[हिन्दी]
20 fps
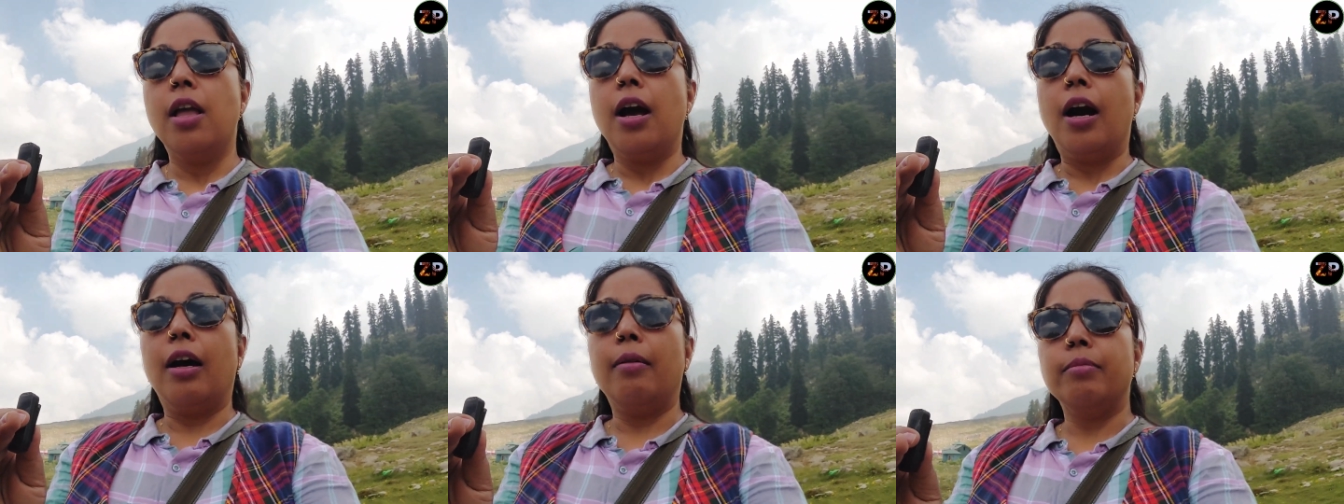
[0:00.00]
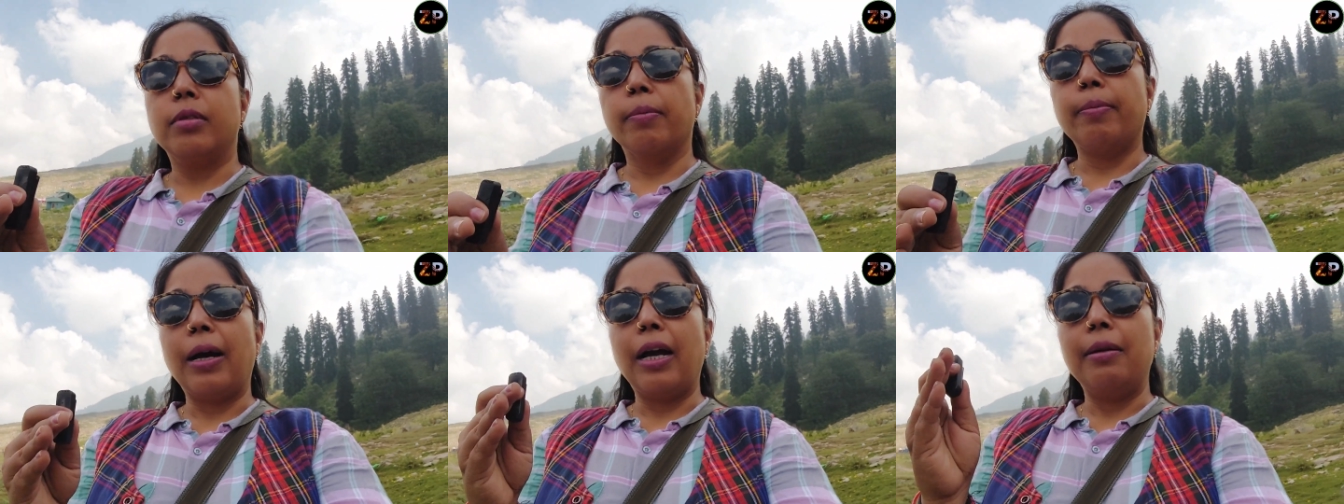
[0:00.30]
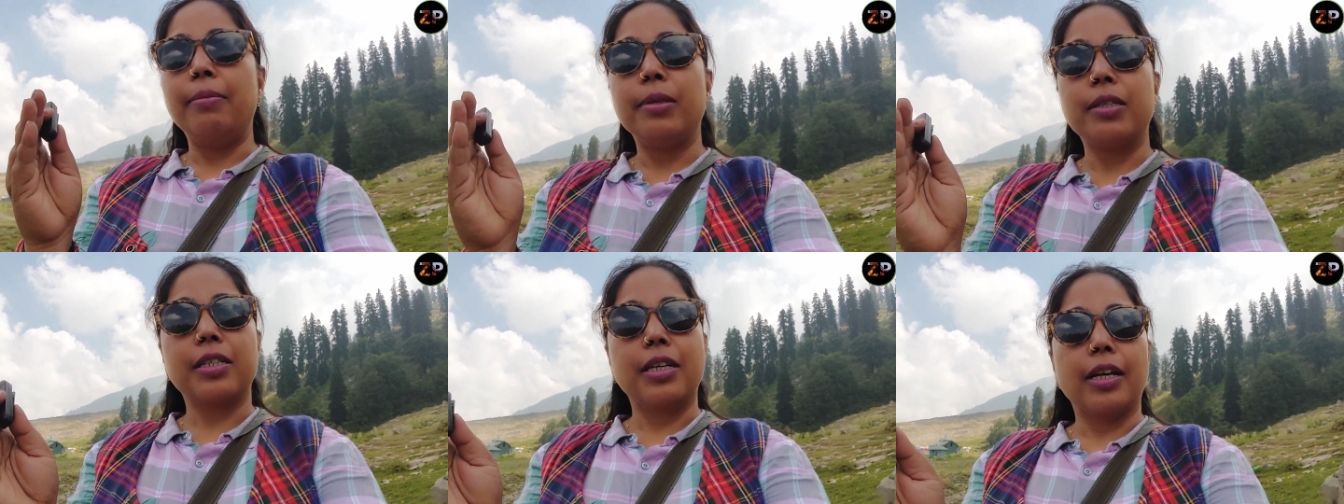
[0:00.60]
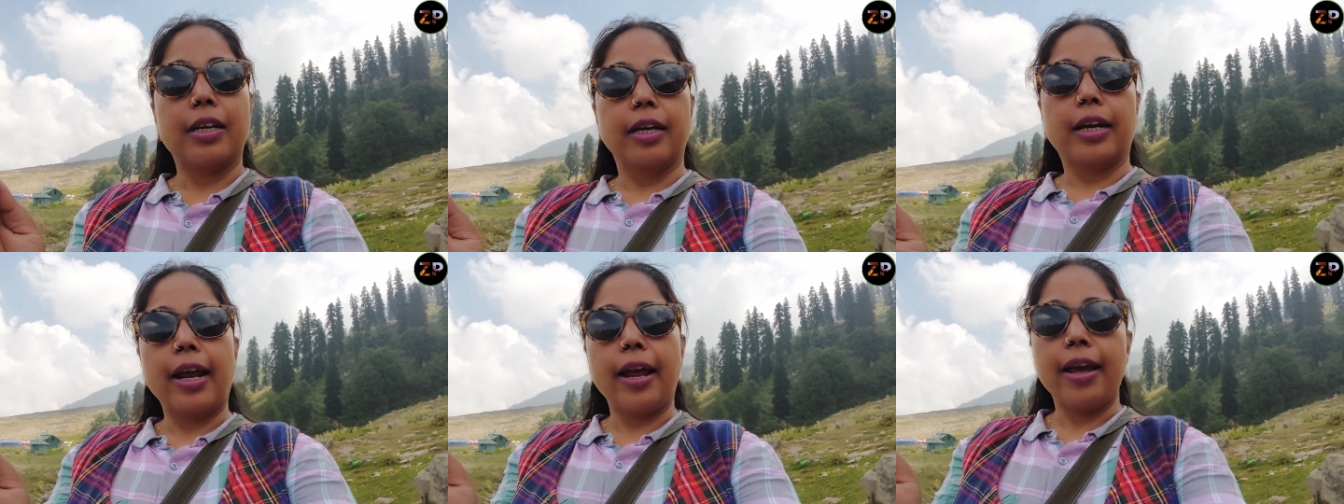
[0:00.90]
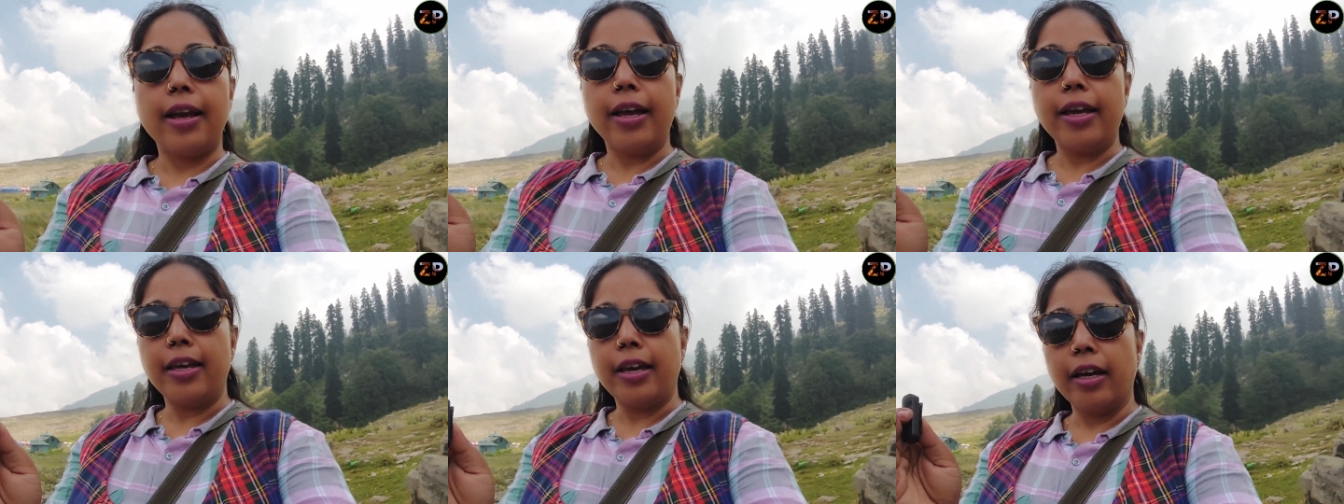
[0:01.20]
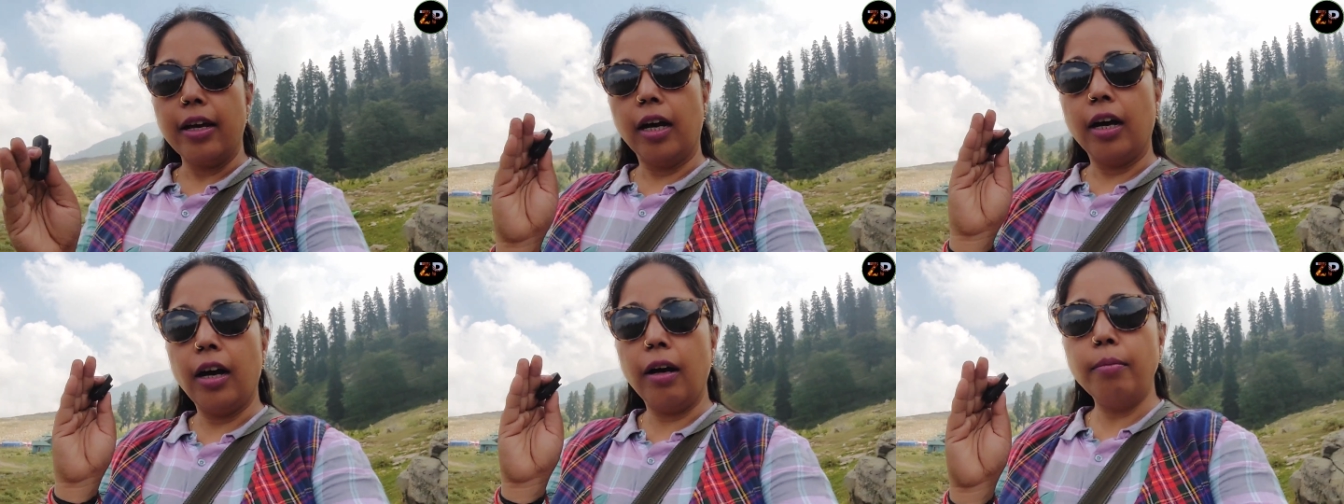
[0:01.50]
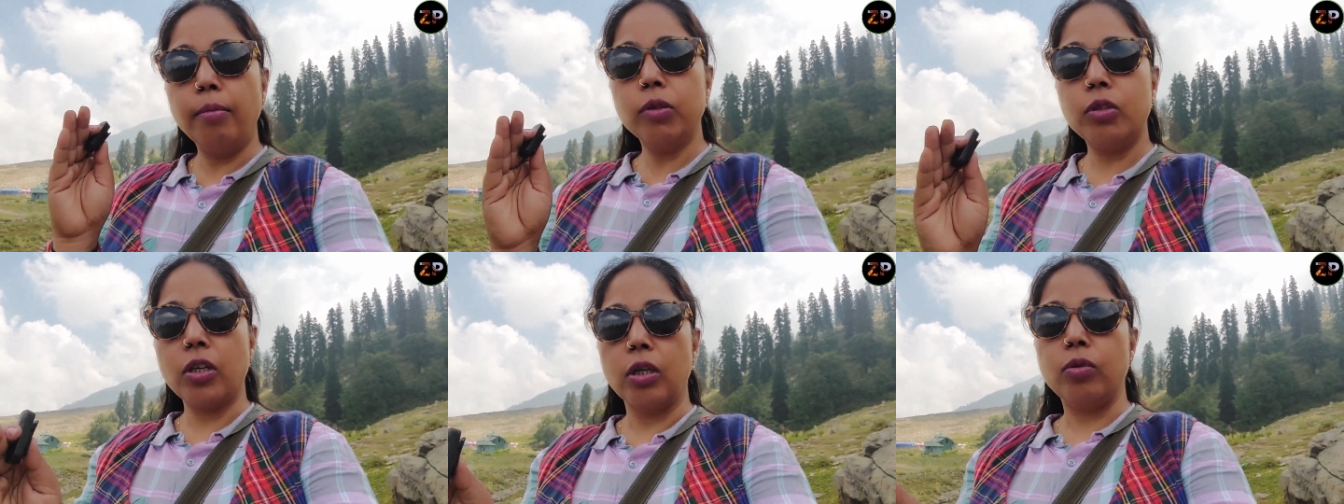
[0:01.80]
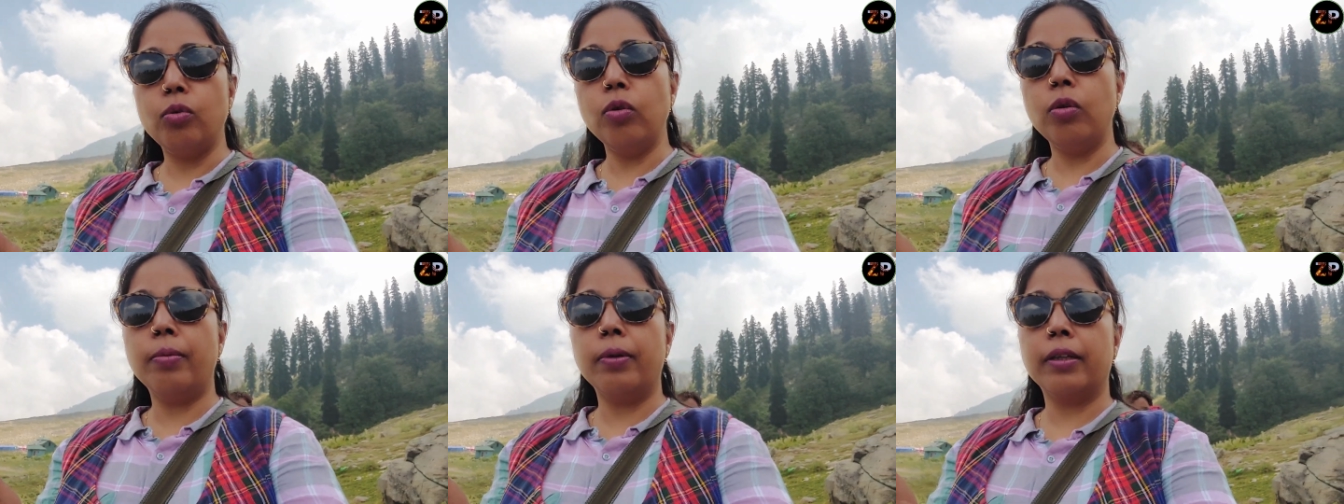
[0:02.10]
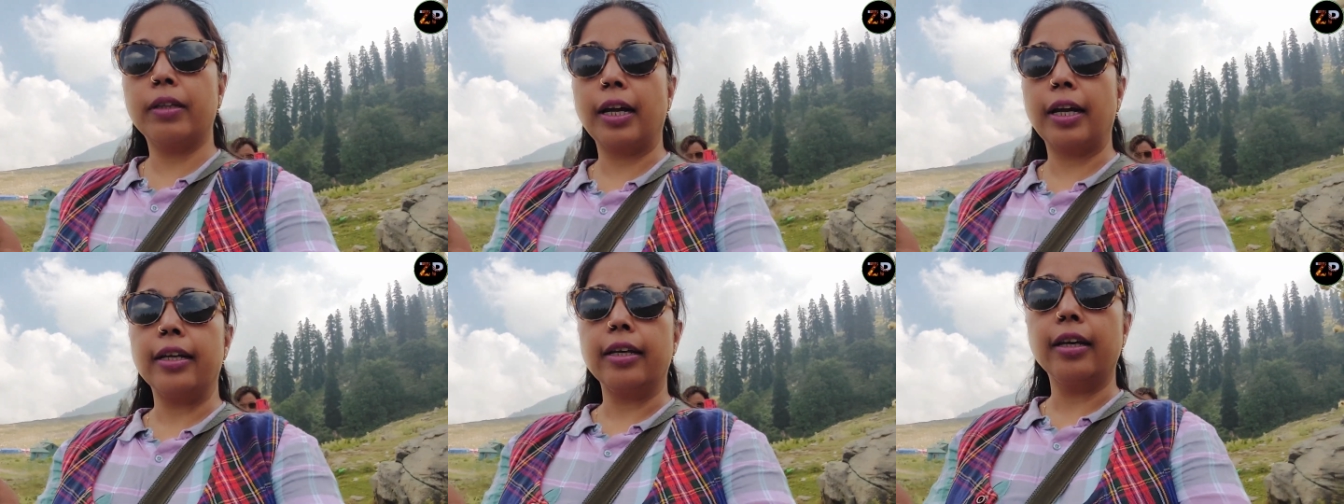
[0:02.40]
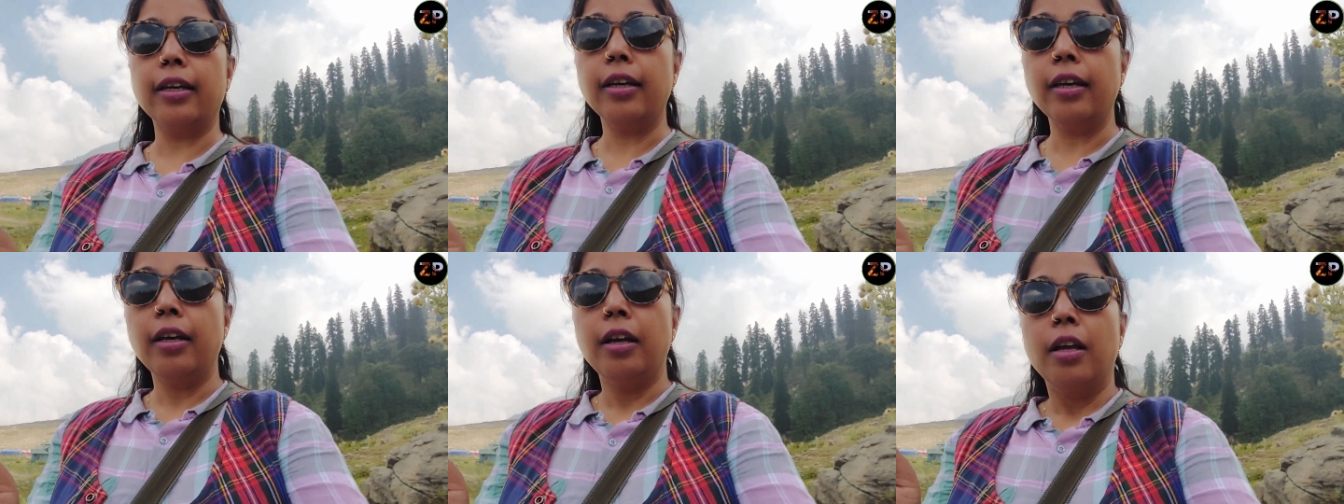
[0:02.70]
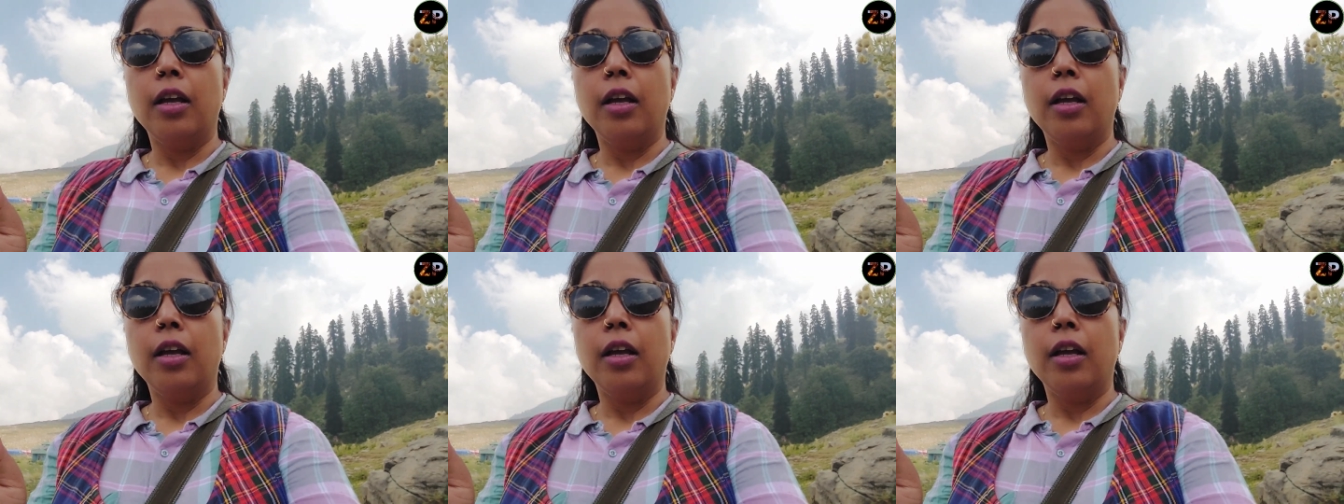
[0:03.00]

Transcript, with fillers: हमसे बाय मिस्टेक रह गई है हम वो ज़रूर बताएंगे